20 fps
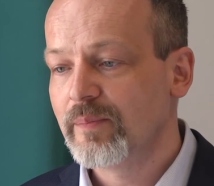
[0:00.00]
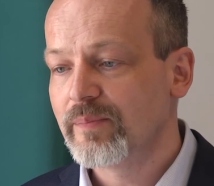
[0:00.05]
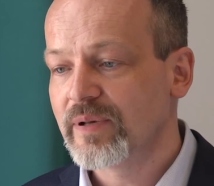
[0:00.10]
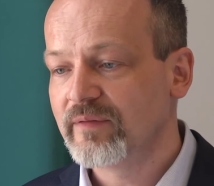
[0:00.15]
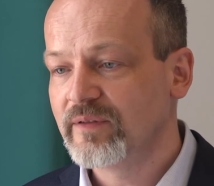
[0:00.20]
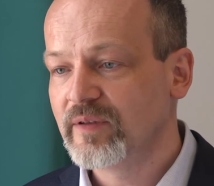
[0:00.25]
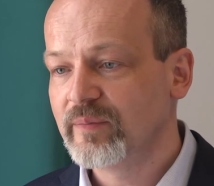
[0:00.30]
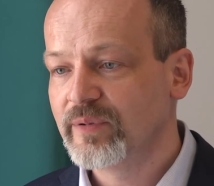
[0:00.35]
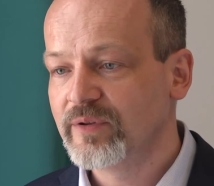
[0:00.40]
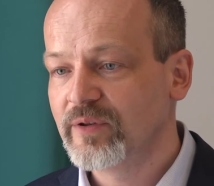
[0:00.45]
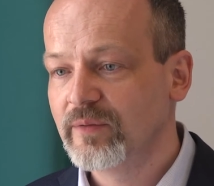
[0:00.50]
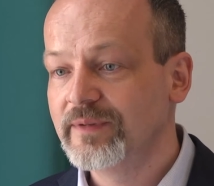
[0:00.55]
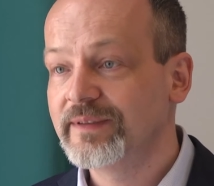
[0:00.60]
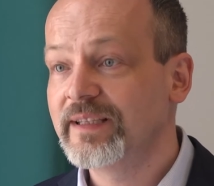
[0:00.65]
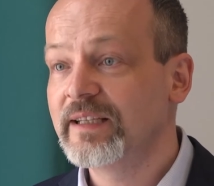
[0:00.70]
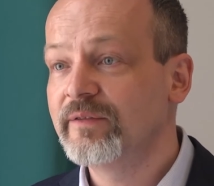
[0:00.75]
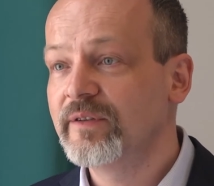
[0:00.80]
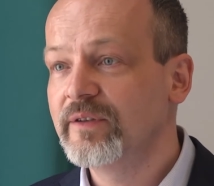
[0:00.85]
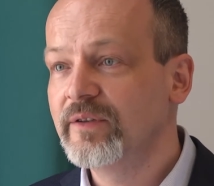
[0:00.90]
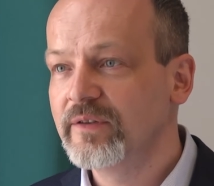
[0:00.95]
prawdopodobnie
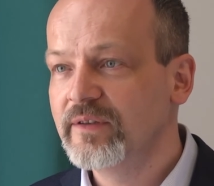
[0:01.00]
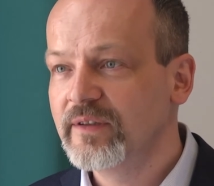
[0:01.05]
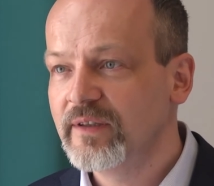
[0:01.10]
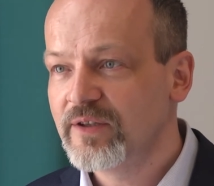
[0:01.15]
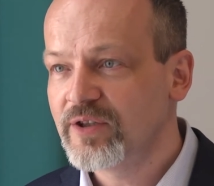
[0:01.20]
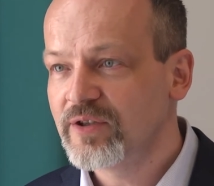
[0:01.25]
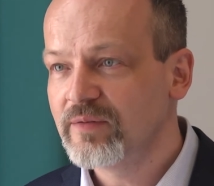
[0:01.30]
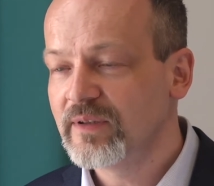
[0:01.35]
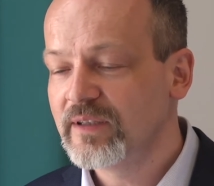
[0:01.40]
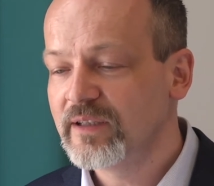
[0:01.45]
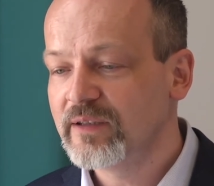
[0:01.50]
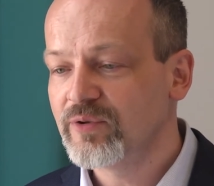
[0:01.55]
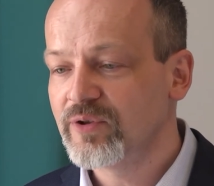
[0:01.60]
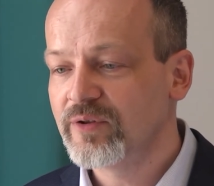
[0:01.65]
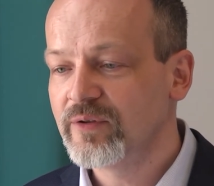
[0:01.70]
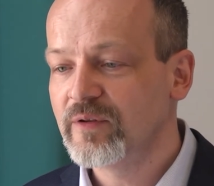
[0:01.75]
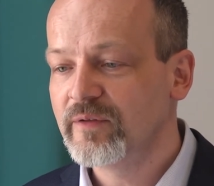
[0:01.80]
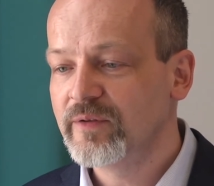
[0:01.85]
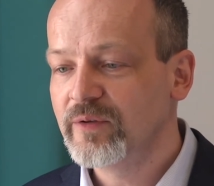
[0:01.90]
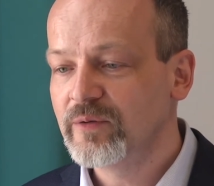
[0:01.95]
najwygodniejszym dla
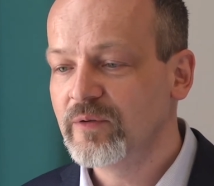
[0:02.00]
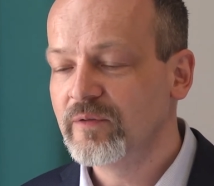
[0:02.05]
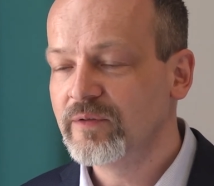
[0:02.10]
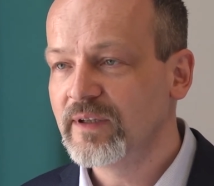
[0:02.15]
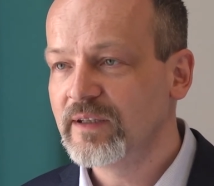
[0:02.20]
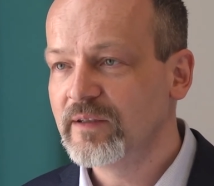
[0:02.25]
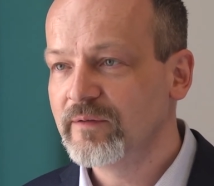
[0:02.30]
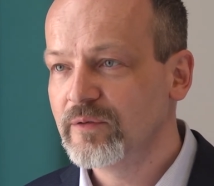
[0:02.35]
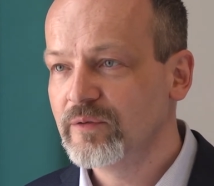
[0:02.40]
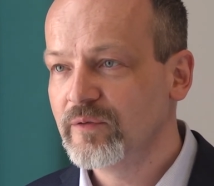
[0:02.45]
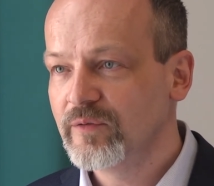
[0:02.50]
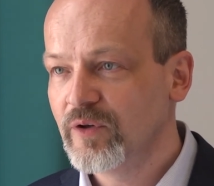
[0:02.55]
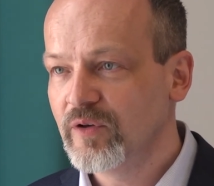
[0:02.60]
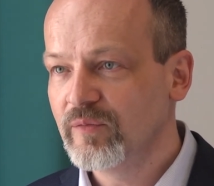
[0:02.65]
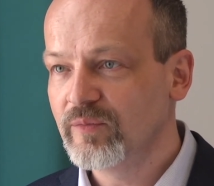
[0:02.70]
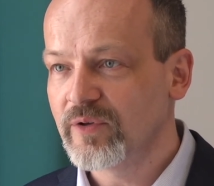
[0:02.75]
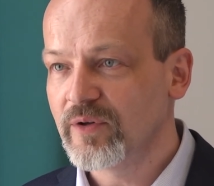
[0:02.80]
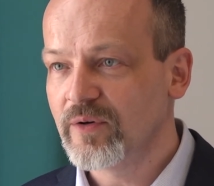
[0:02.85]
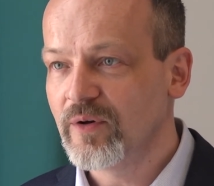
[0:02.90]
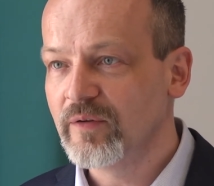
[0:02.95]
użytkowników telefonów
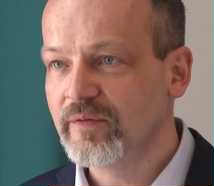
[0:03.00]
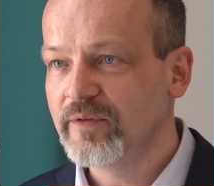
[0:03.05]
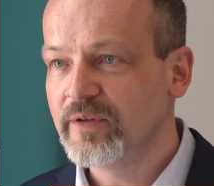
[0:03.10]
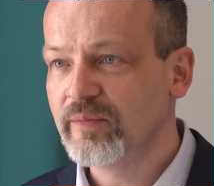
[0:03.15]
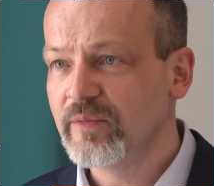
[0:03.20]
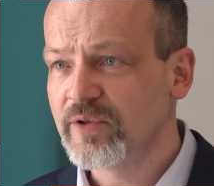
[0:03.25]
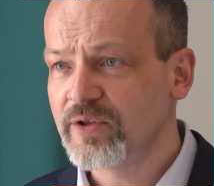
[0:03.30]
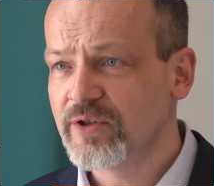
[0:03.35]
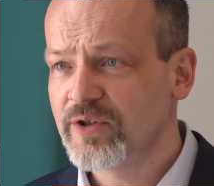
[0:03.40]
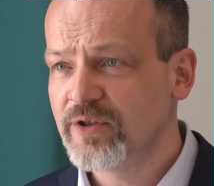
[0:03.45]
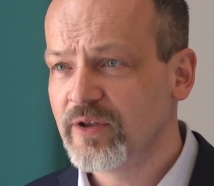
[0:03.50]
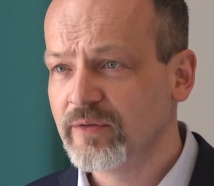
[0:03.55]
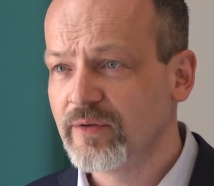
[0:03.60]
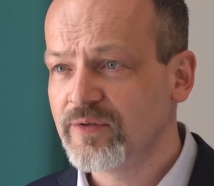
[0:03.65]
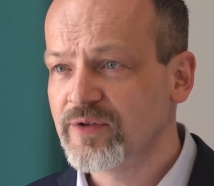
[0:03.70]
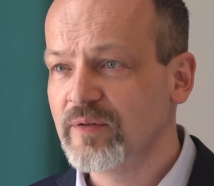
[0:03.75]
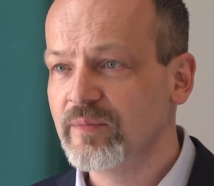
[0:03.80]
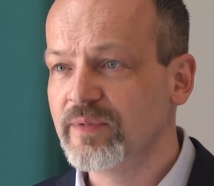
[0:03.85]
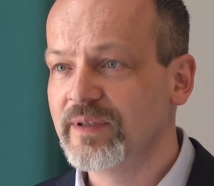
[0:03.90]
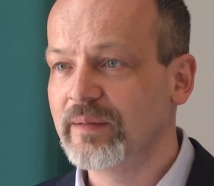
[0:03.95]
komórkowych. Może
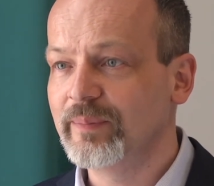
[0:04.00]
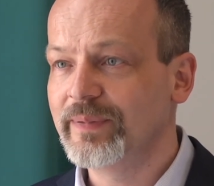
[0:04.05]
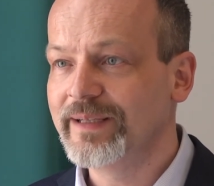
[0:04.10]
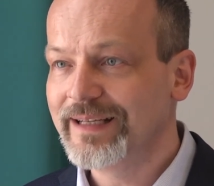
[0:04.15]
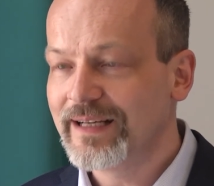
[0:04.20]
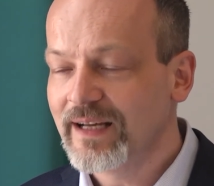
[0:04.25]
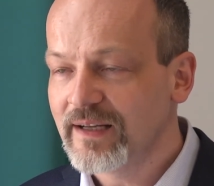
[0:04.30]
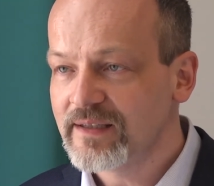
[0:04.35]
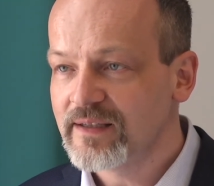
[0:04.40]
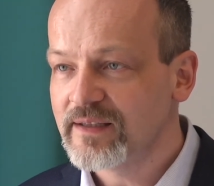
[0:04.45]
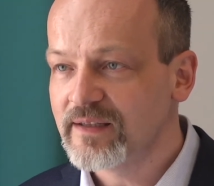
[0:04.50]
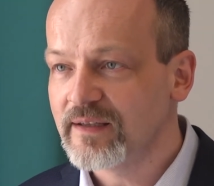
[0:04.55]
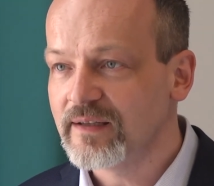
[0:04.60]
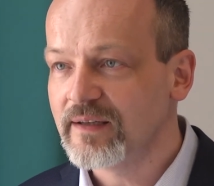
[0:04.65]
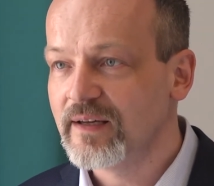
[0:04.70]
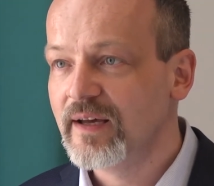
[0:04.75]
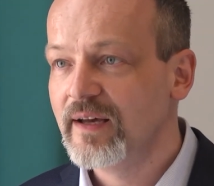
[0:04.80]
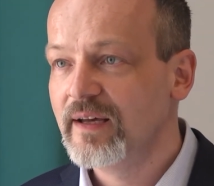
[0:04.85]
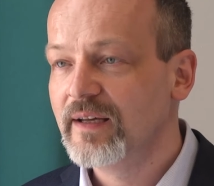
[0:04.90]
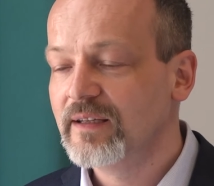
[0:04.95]
ściągnąć sobie aplikację
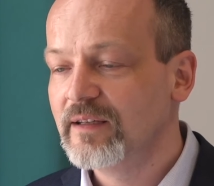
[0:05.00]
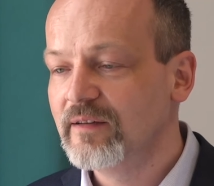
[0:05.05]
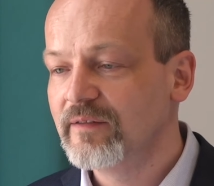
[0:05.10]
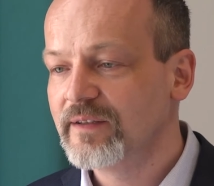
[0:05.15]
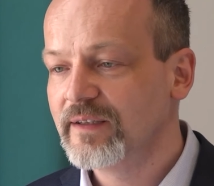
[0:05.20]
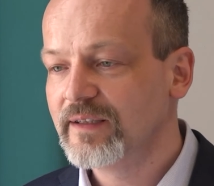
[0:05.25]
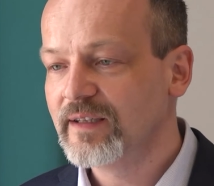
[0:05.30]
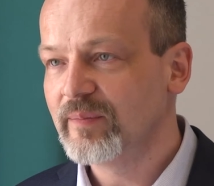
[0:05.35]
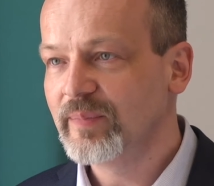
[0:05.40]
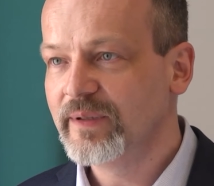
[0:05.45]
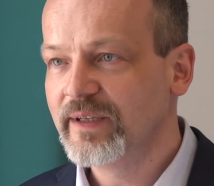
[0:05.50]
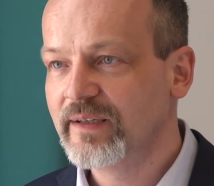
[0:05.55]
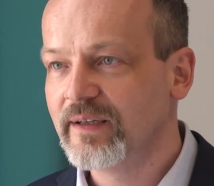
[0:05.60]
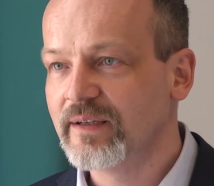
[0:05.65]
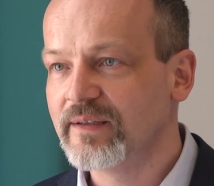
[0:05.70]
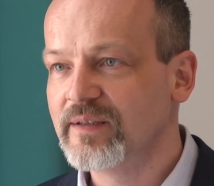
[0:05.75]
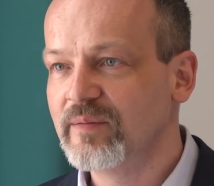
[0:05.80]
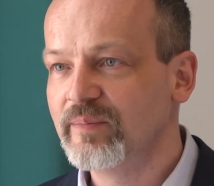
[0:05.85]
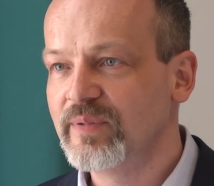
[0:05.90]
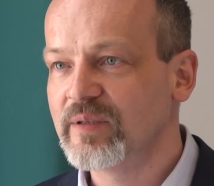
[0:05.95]
i w tej
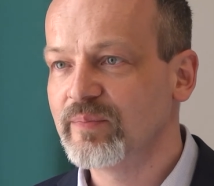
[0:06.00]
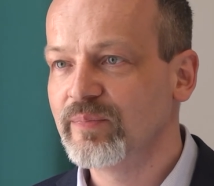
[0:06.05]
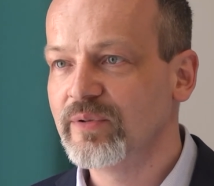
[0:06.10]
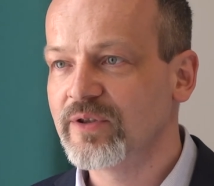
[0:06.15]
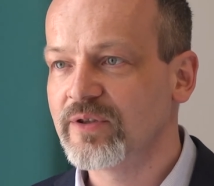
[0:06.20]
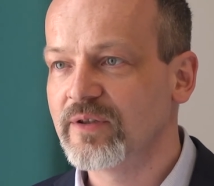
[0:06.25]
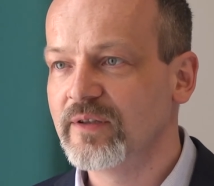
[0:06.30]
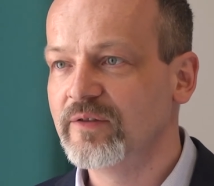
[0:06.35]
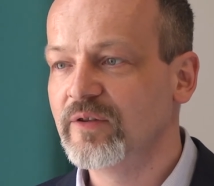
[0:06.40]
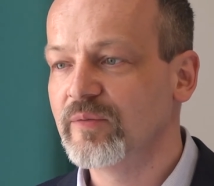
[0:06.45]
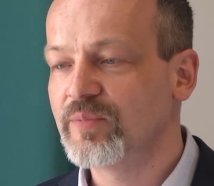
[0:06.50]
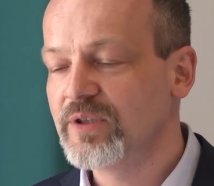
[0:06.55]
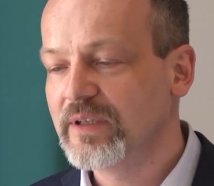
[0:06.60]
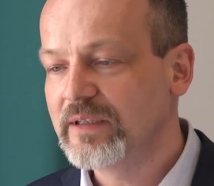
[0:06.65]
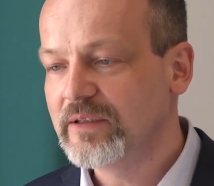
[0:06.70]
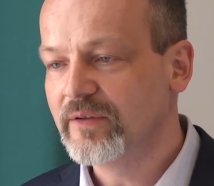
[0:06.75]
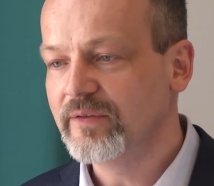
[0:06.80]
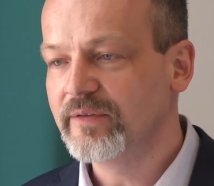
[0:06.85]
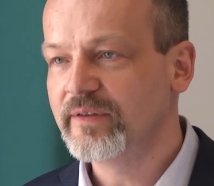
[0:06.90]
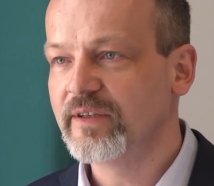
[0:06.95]
aplikacji bezpośrednio
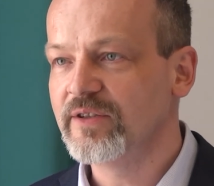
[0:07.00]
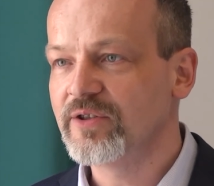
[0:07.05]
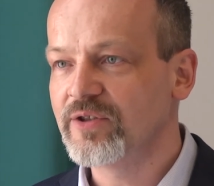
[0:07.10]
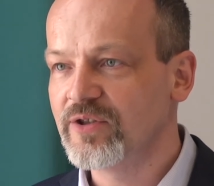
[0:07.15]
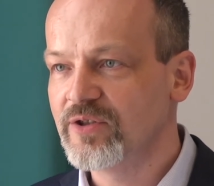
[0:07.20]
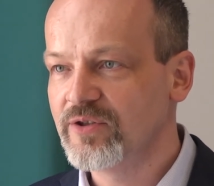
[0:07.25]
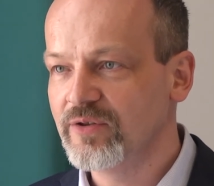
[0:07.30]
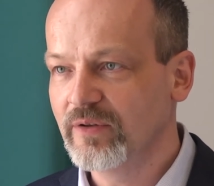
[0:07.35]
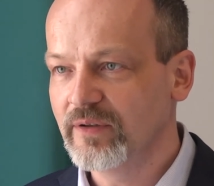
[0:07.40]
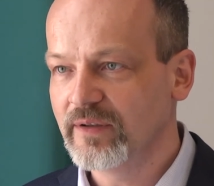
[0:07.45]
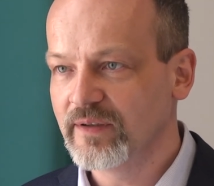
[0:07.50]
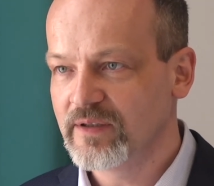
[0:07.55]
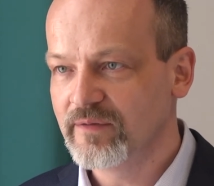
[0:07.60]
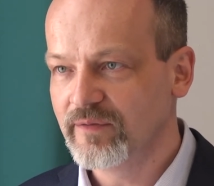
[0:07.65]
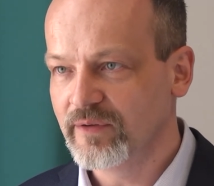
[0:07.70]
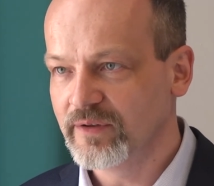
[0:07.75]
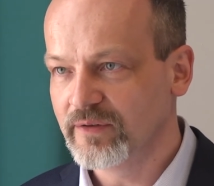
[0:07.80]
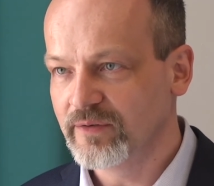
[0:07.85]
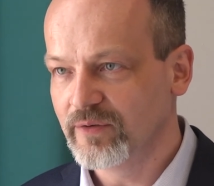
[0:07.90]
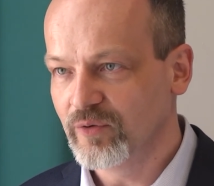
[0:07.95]
przeglądać czy ściągać
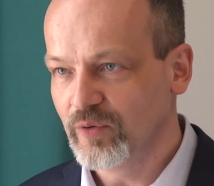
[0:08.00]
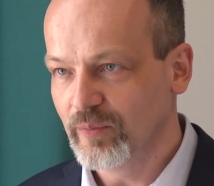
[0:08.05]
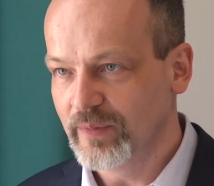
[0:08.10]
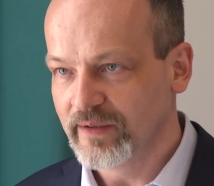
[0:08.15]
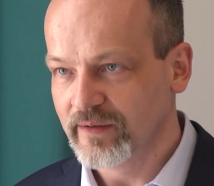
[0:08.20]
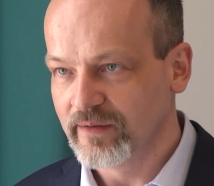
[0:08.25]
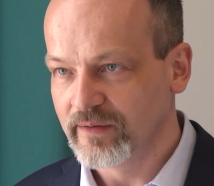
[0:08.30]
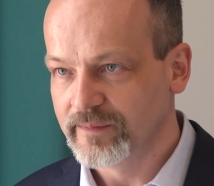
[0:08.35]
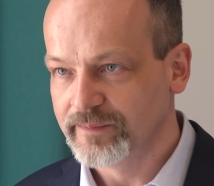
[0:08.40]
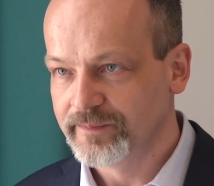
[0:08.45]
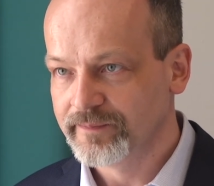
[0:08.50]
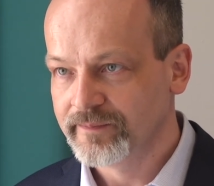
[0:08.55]
swoje dokumenty.